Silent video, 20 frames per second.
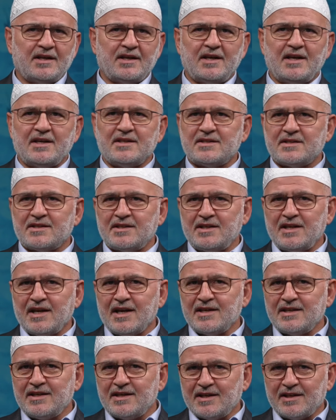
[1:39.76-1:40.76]
eskiyen
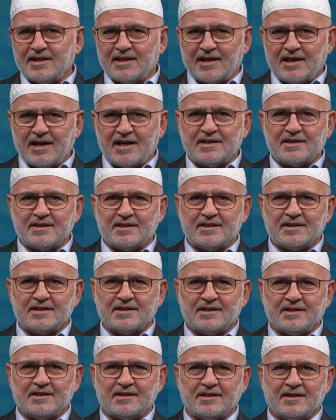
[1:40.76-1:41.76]
yeniler,
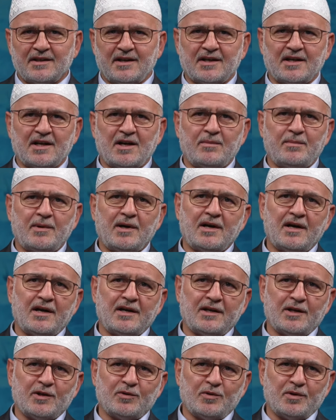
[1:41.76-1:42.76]
harabe
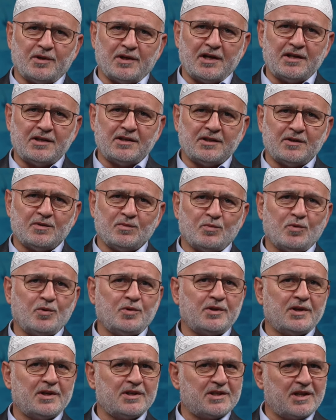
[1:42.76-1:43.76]
haline dönen
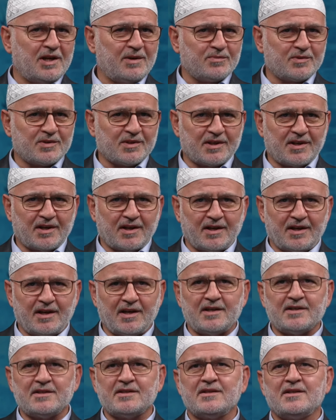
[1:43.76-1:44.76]
muhteşem
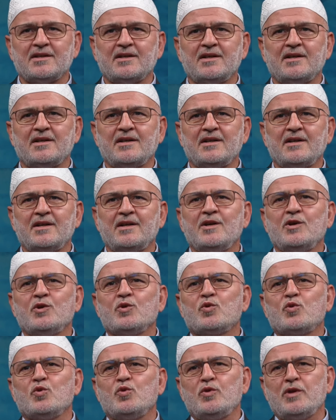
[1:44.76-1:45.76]
saraylar,
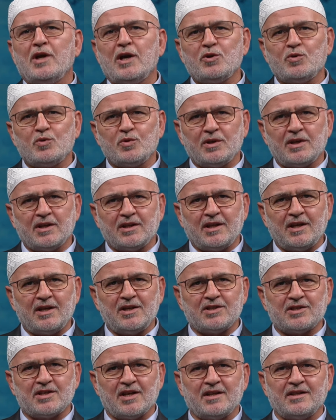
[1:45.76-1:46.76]
günden güne
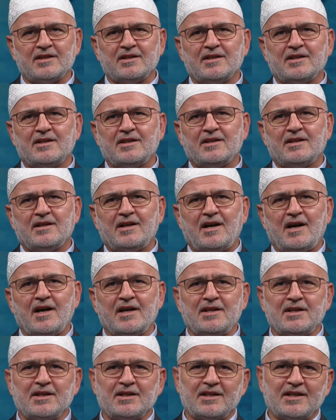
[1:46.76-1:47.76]
değişen
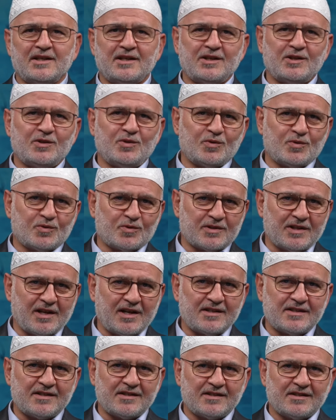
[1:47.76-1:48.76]
aynadaki
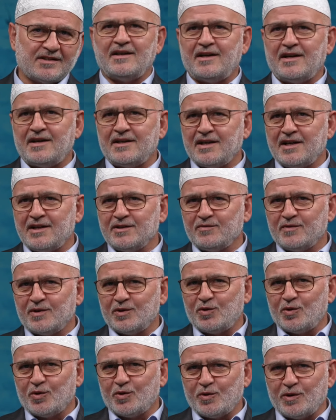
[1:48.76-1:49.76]
yüzler, ağaran
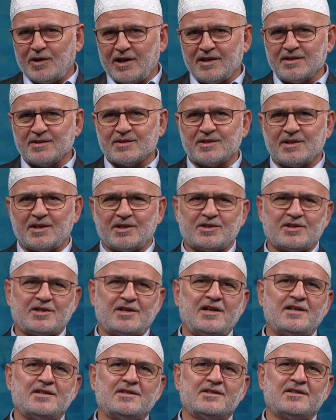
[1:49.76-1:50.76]
ve dökülen
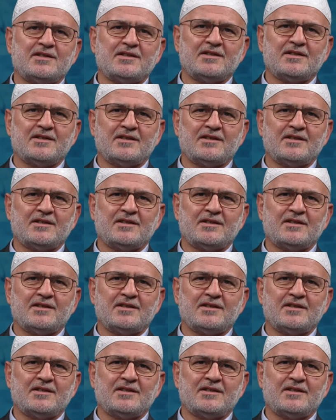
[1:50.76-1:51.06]
saçlar